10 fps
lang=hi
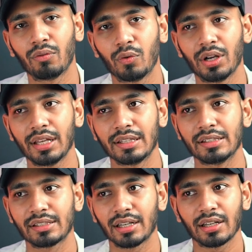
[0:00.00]
करूँगा वो है
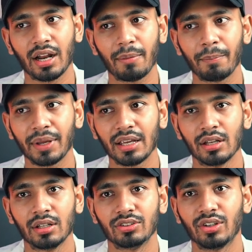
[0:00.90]
इंस्टाग्राम पे
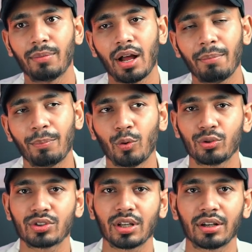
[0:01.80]
जब आप
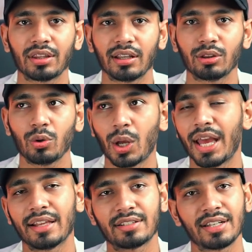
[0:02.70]
पोस्ट करते हैं तो
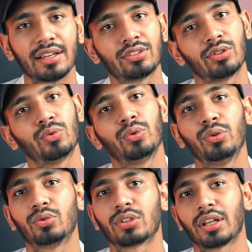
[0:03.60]
हैश टैग ज़रूर
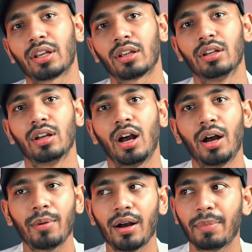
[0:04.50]
यूज़ करें
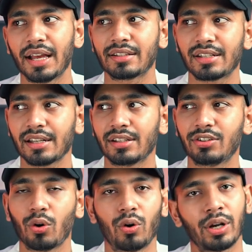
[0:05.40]
अब आप टैग
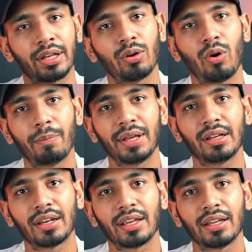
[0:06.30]
किसी और के
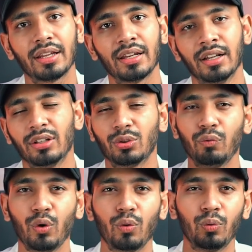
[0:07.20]
कॉपी करेंगे
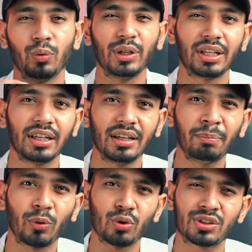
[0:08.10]
तो वो उनकी
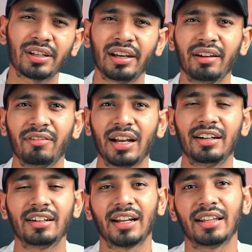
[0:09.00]
ही पोस्ट के लिए
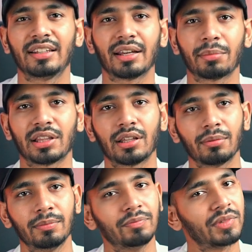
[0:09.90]
वैलिड रहते हैं
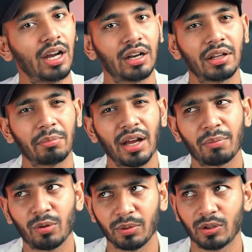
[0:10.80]
मतलब अगर मैं
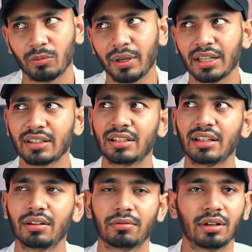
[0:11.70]
आपको बताऊँ मैं
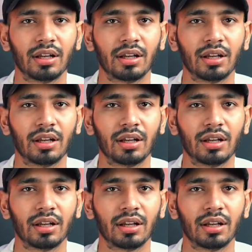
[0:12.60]
किसी